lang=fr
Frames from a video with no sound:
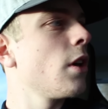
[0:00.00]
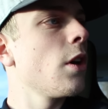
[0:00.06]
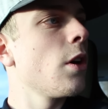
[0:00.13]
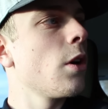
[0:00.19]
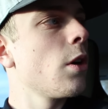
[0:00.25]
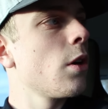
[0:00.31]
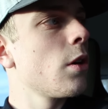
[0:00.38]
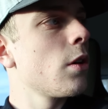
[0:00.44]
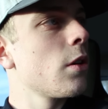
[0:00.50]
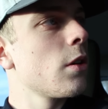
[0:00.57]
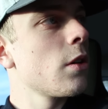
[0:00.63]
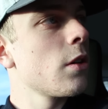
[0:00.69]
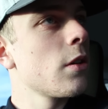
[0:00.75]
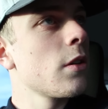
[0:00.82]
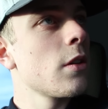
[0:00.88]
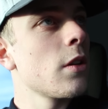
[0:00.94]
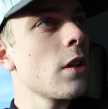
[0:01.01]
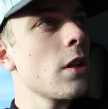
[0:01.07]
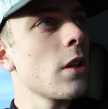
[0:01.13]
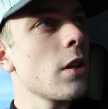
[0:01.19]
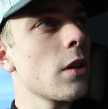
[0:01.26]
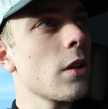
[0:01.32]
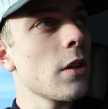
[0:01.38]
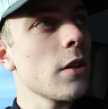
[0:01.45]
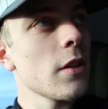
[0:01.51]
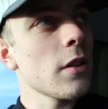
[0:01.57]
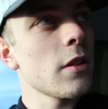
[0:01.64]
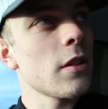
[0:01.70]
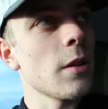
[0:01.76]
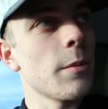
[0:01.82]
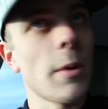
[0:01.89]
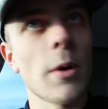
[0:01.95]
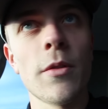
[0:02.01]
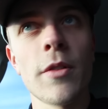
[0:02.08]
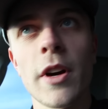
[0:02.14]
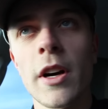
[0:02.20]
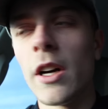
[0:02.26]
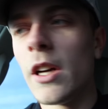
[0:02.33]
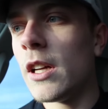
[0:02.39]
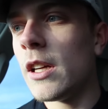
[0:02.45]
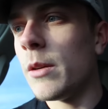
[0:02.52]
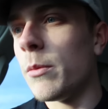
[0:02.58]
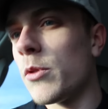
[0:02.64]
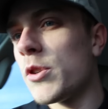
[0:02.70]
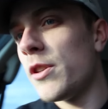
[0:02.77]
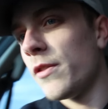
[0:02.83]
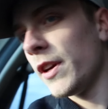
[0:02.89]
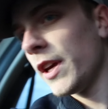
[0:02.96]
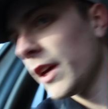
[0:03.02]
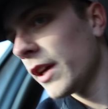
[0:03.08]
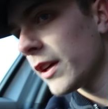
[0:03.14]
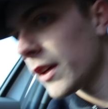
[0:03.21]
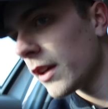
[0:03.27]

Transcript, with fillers: Parce que dans les bois, c'est sûr que ça passe. je sais pas, on verra. Bon, j'y vais. tout